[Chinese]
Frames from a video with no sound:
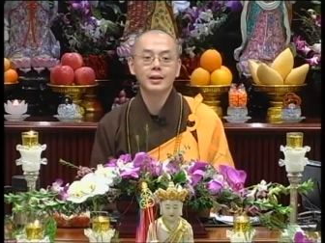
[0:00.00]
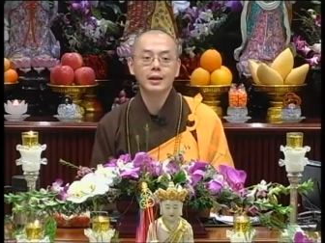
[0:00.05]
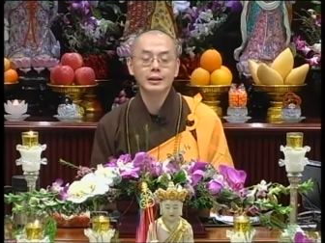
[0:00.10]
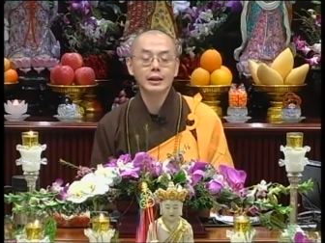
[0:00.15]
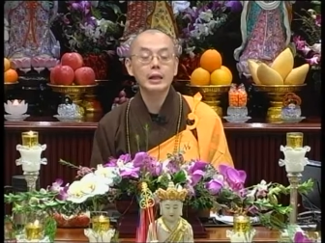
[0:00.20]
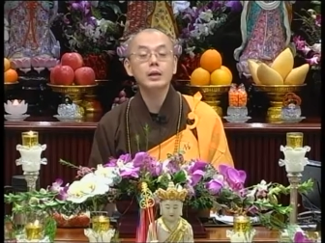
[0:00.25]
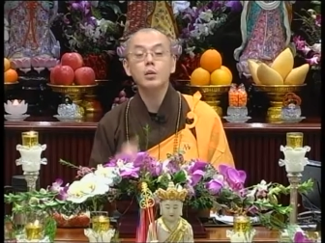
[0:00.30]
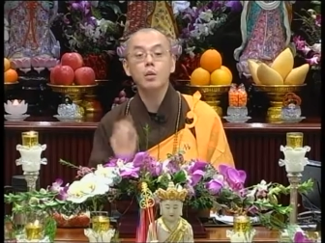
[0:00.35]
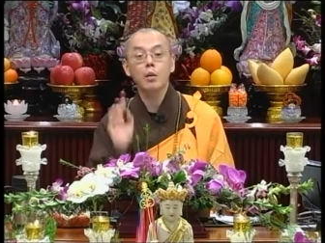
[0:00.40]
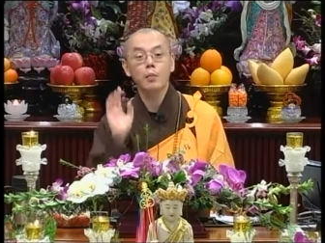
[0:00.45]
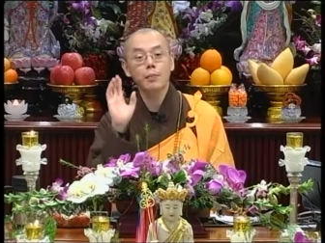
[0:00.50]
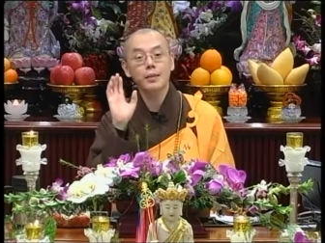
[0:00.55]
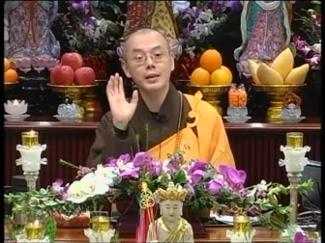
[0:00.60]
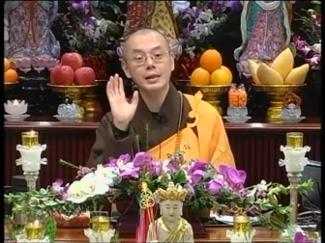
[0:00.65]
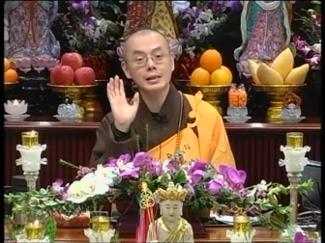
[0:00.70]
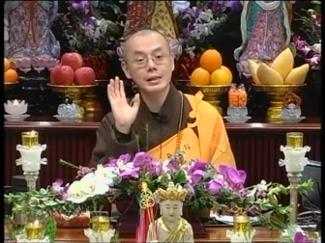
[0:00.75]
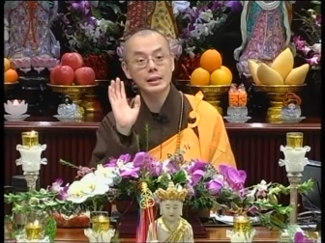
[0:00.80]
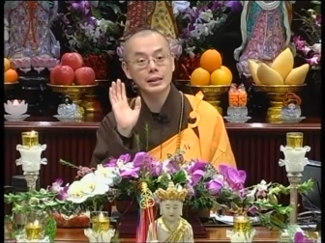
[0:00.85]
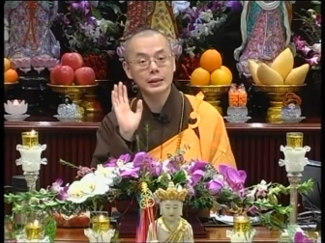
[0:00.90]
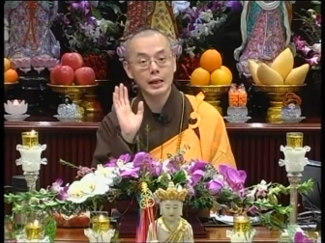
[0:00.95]
当然我不
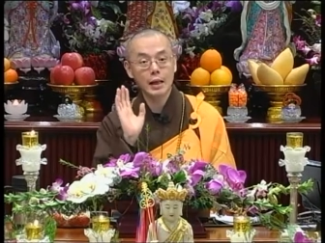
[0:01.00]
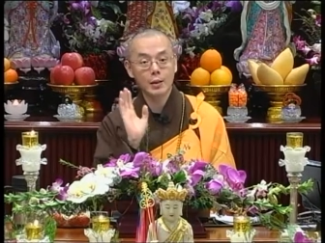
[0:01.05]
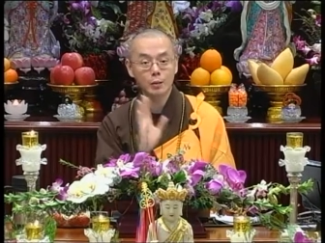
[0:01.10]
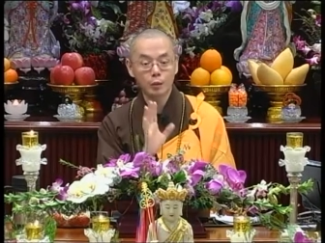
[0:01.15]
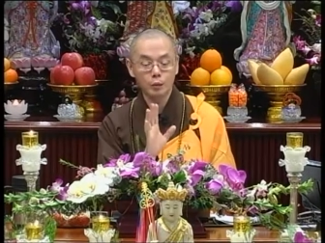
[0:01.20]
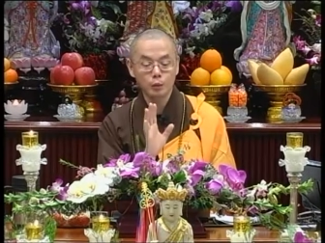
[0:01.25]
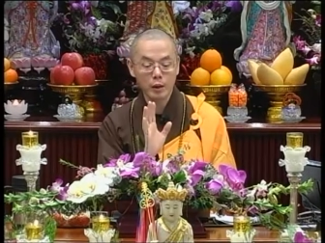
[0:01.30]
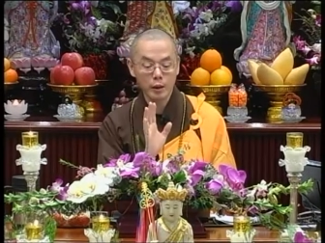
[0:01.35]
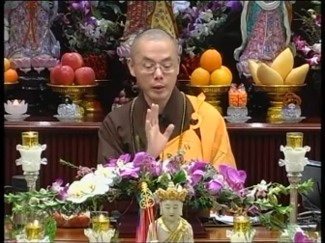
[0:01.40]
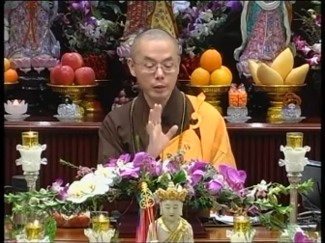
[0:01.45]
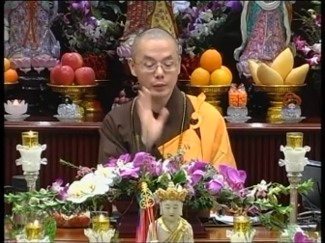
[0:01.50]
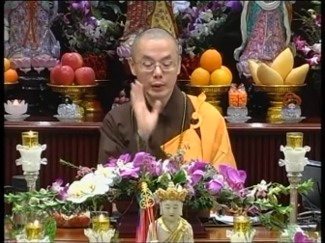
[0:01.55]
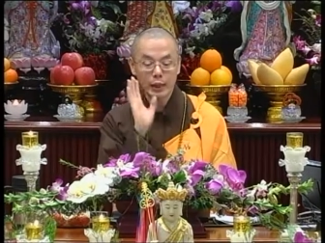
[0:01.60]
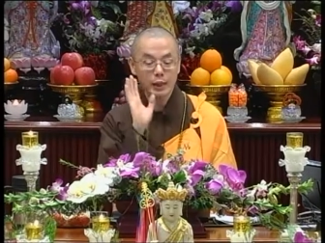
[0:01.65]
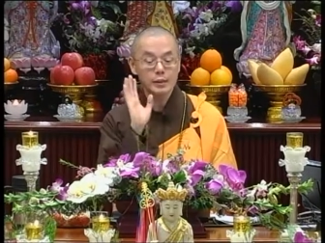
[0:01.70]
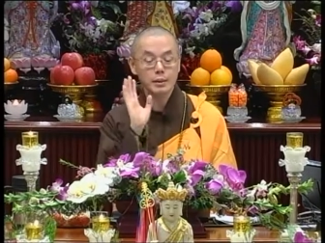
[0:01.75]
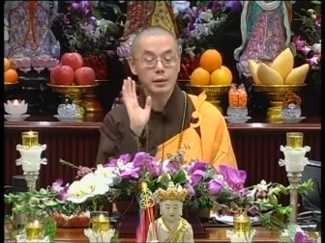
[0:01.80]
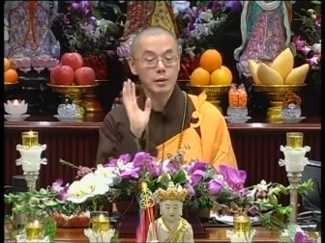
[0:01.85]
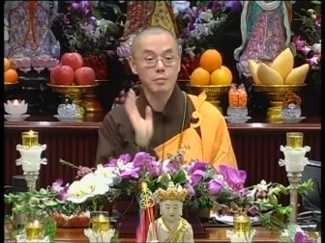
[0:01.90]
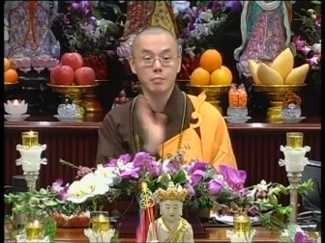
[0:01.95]
能讲的太武断，因为他
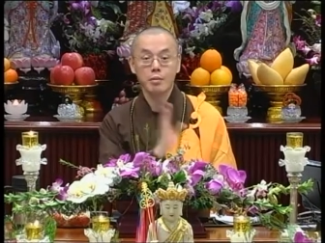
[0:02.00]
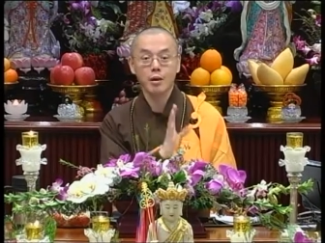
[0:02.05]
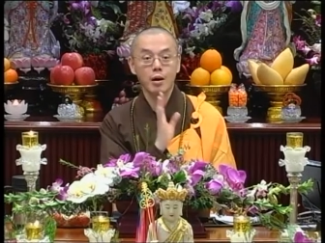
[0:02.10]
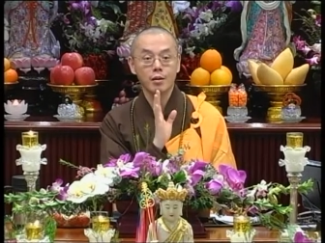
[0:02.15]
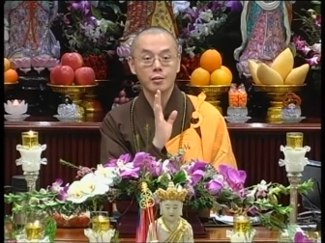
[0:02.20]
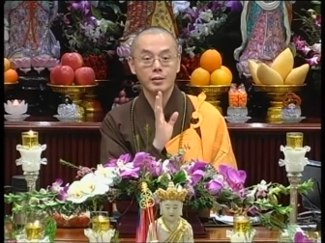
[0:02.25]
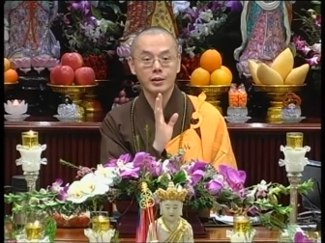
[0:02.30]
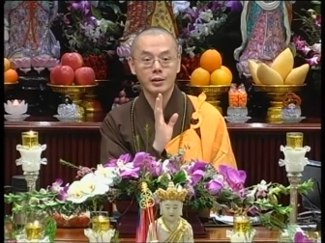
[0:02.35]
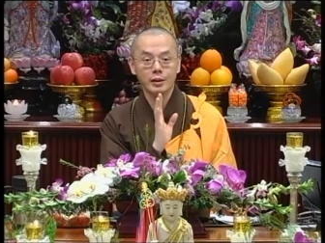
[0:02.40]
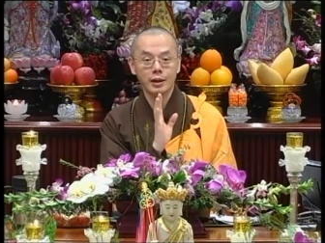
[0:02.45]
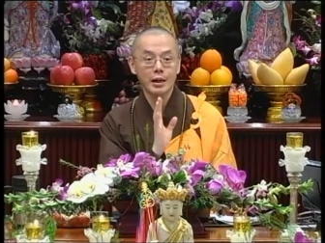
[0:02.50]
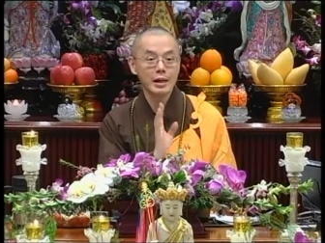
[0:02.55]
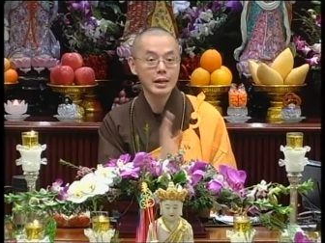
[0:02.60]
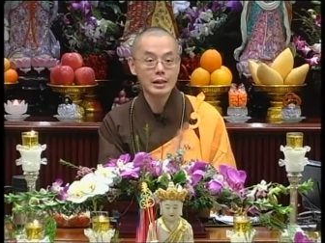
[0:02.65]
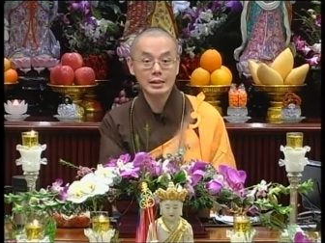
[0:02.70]
已经很不高兴了。